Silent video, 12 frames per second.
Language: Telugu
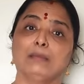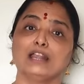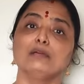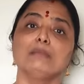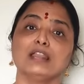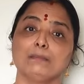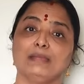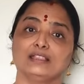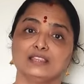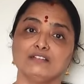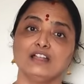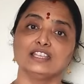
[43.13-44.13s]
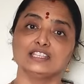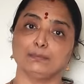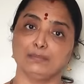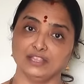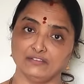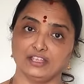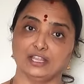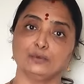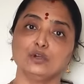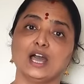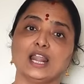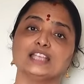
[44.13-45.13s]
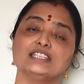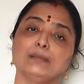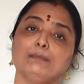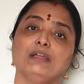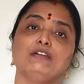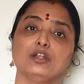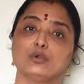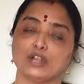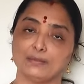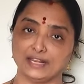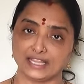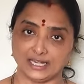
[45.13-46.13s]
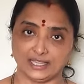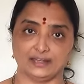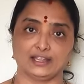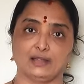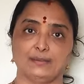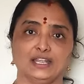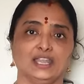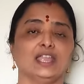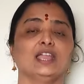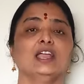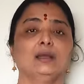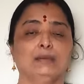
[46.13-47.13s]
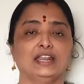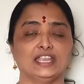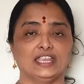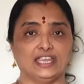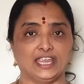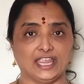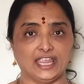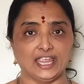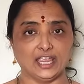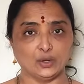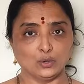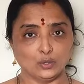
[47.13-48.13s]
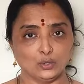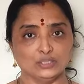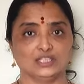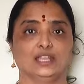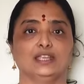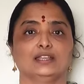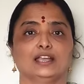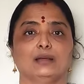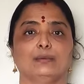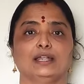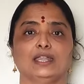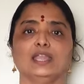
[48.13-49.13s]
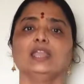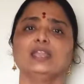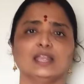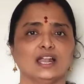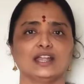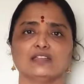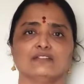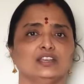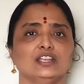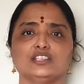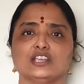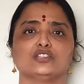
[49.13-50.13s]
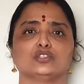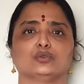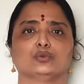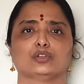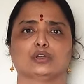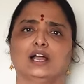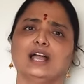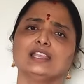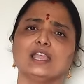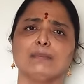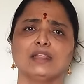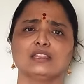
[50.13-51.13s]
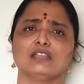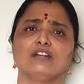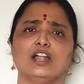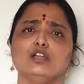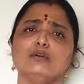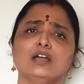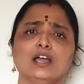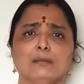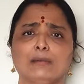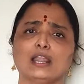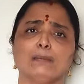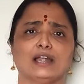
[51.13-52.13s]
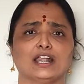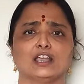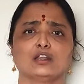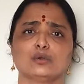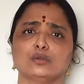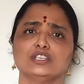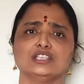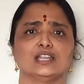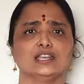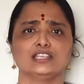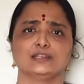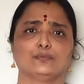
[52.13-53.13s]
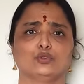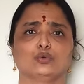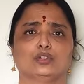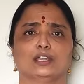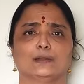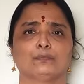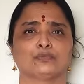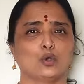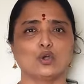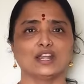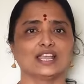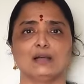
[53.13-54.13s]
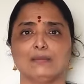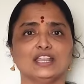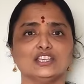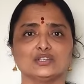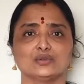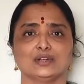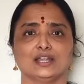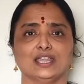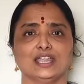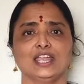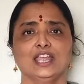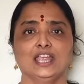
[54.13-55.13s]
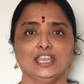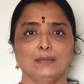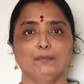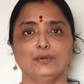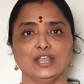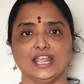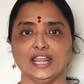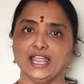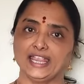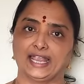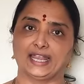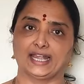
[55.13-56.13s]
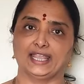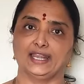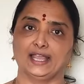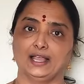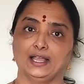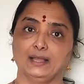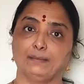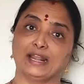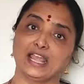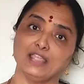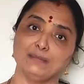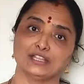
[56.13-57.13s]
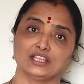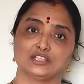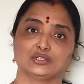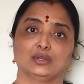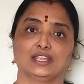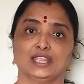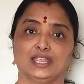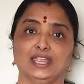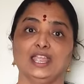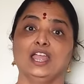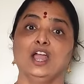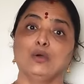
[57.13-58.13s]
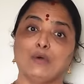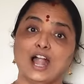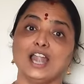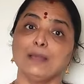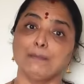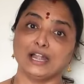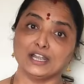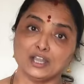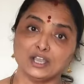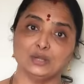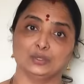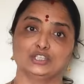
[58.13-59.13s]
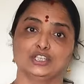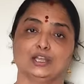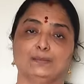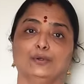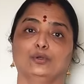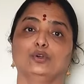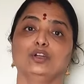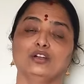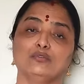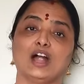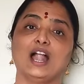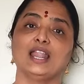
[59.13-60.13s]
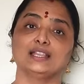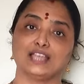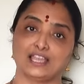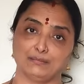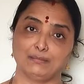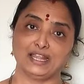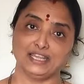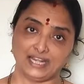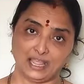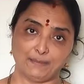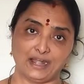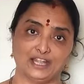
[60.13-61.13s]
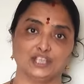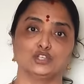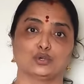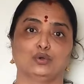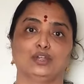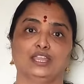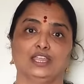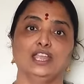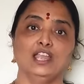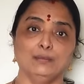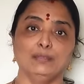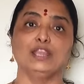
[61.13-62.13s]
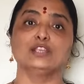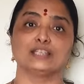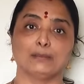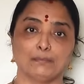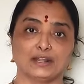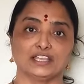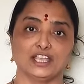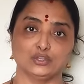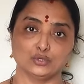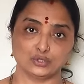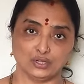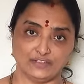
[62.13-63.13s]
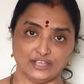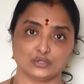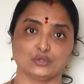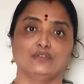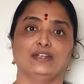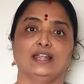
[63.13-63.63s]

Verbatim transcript: మనం మన పెద్దవాళ్ళు చెప్పింది వినము అలా చెప్పేవాళ్ళు కూడా మనకి లేరు కాబట్టి మనకి ఏ గుడ్డు తెలియదు కాబట్టి ఇలాంటివన్నీ చేస్తూ ఉంటాం అందుకే ప్రతి వాళ్ళు మన పండగల గురించి అన్ని చెప్తూ ఉంటారు ఒకటి గమనించి చూడండి ఎప్పుడైనా ఎక్కడైనా పరాయ మతస్థులకి వాళ్ళ పండుగలు వచ్చినప్పుడు వాళ్ళ ధర్మాన్ని ఇలా పాటించుకోండి మీరు సంప్రదాయ దుస్తులు వేసుకుని